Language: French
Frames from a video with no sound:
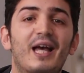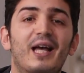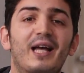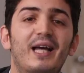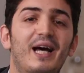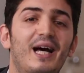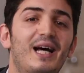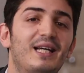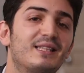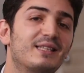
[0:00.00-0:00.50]

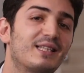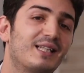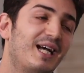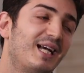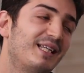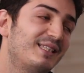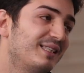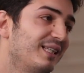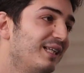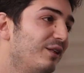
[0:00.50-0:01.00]
grâce à
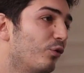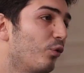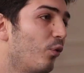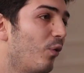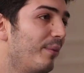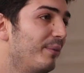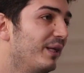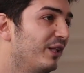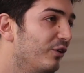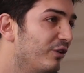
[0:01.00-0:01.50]
ces
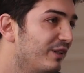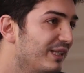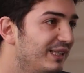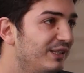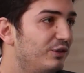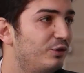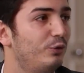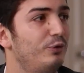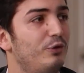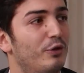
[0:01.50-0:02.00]
trois méthodes
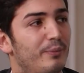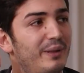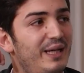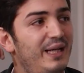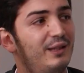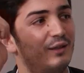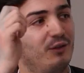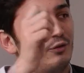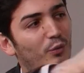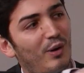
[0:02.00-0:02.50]
issues de
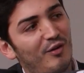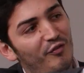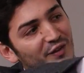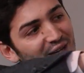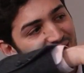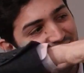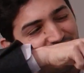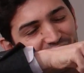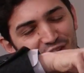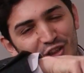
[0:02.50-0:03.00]
mes trois
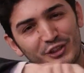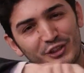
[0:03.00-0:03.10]
flèches.